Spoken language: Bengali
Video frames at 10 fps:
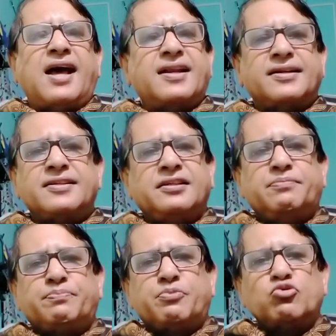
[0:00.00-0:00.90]
আর একটা
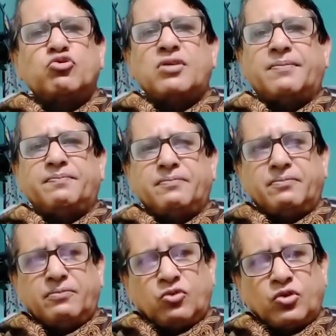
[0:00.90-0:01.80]
প্রশ্ন
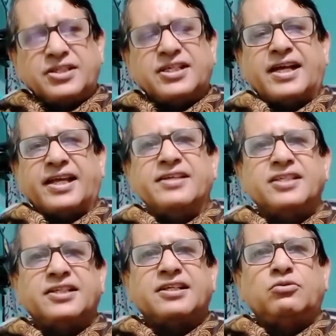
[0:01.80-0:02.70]
মনে জাগে
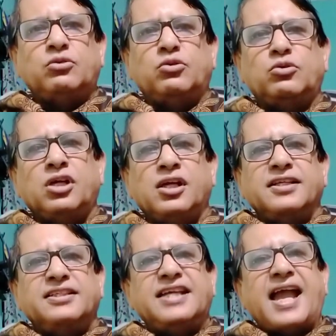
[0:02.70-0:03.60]
সেটা হলো
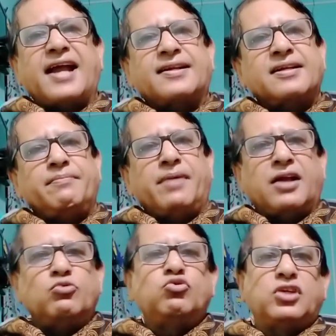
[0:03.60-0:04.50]
যে একটা
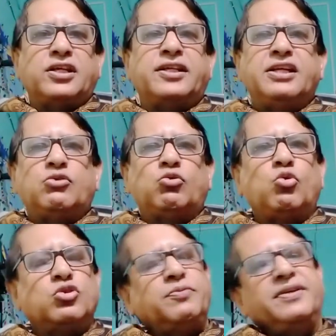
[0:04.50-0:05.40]
মানুষের কি
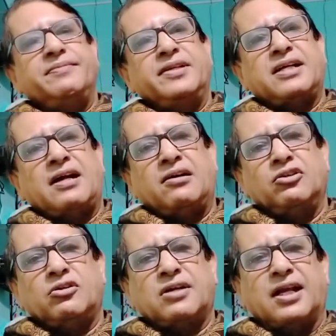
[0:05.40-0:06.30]
রোজ ভিটামিন খাওয়া
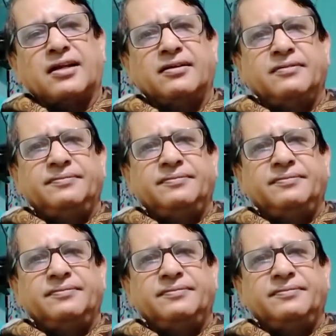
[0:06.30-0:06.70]
দরকার